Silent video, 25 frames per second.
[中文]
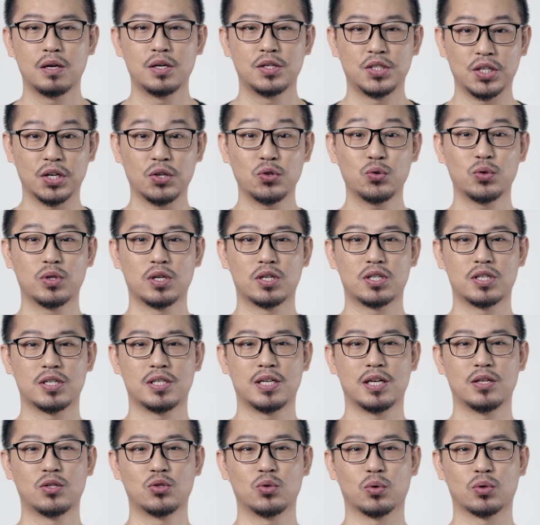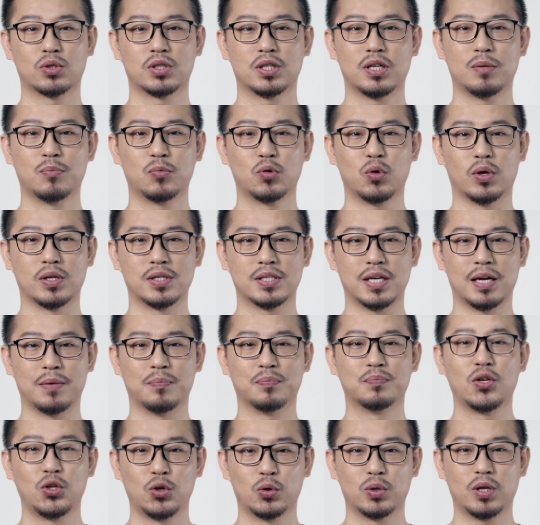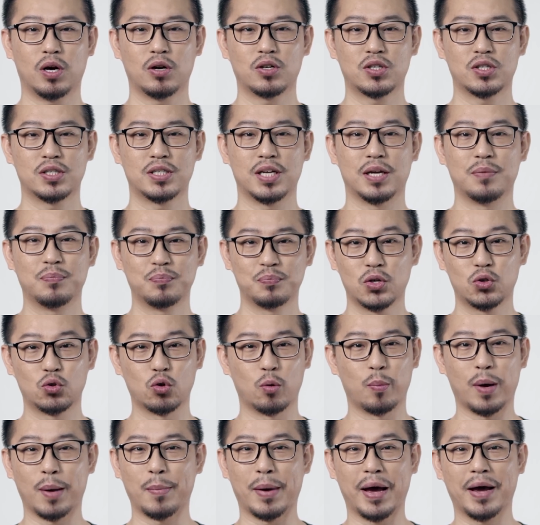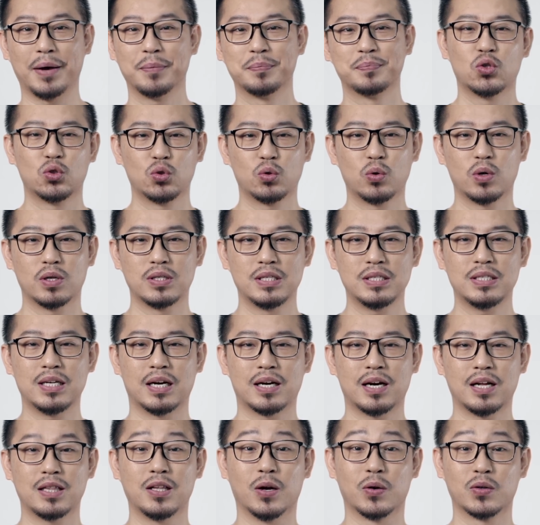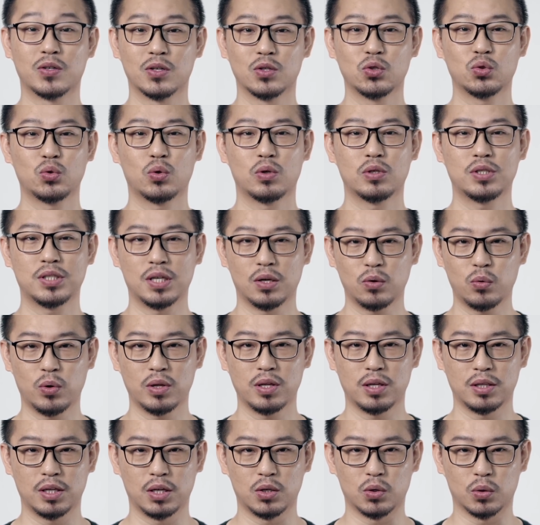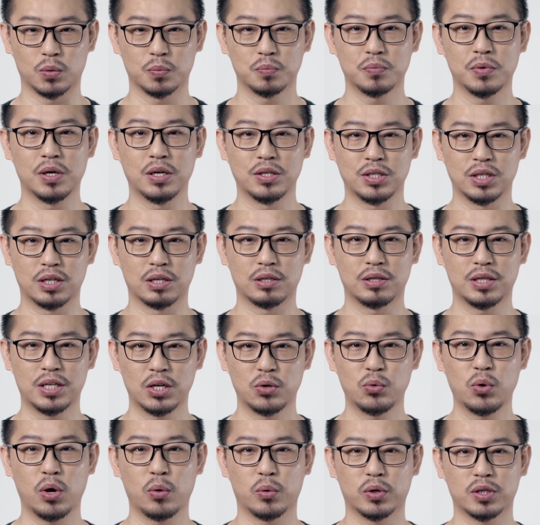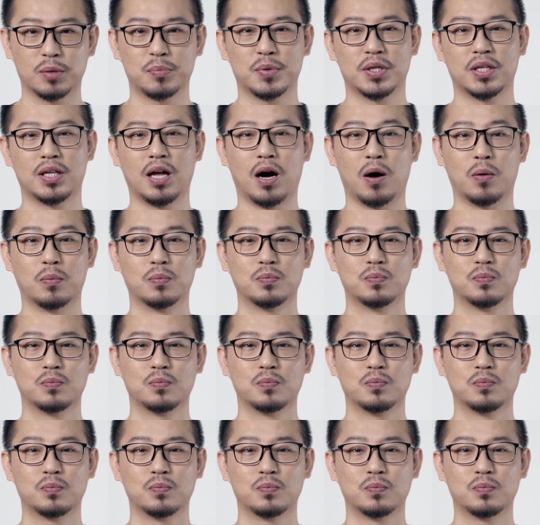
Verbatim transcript: 相聚的时间总是那么短暂，又到时间说拜拜。如果你想看到更多相关的内容，请订阅我的频道。